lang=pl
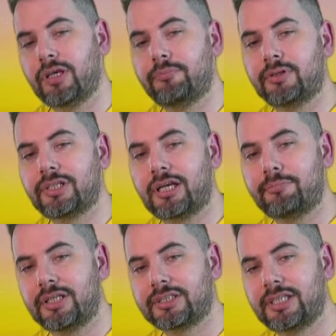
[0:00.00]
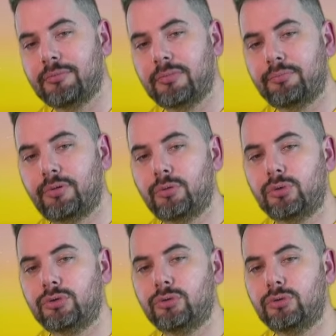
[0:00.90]
podkarpackim,
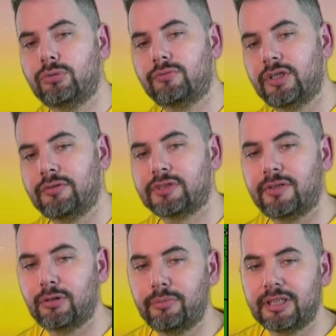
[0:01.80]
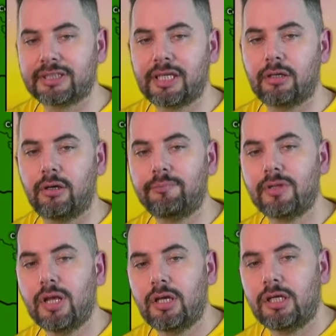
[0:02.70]
południu województwa lubelskiego
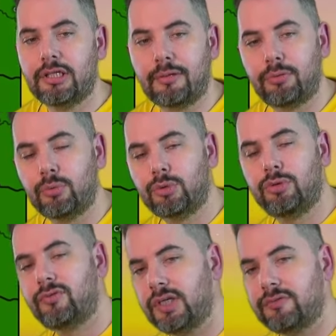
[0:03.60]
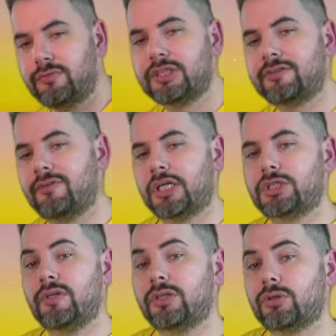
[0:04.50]
i na południu województwa
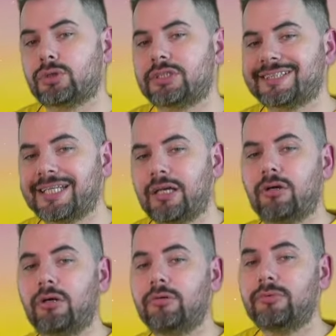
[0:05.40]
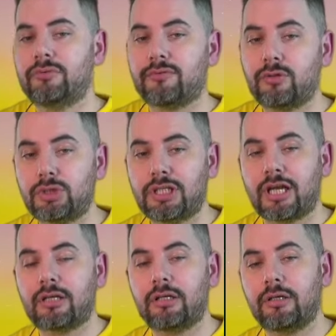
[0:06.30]
świętokrzyskiego. I w
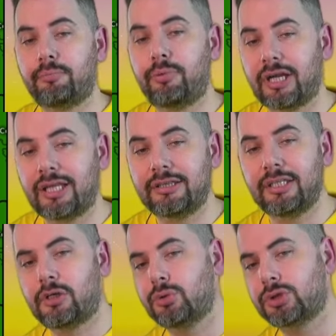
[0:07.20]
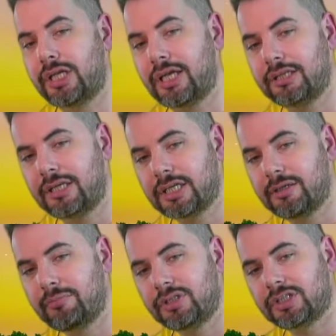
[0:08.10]
godzinach e, porannych już tej energii
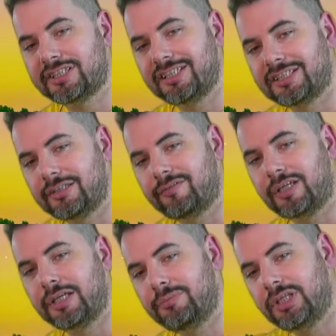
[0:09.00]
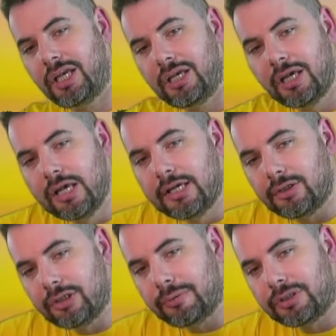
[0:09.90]
będzie zdecydowanie mniej i
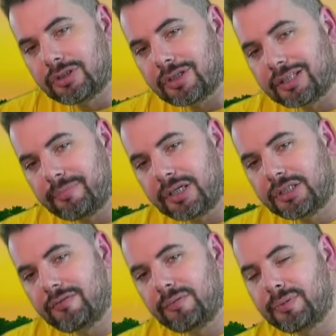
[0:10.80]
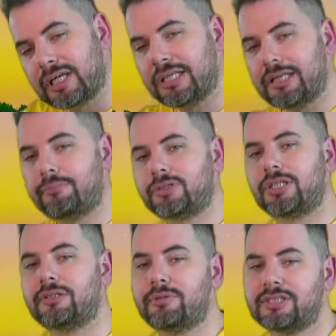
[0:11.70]
ona będzie coraz bardziej wypychana
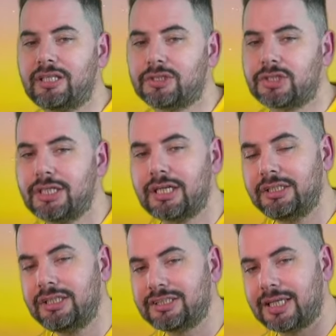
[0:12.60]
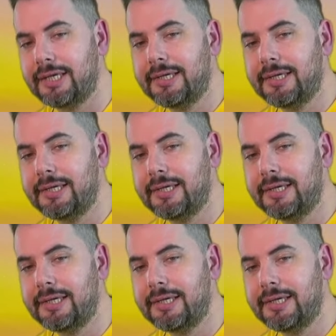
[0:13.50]
poza, poza nasze granice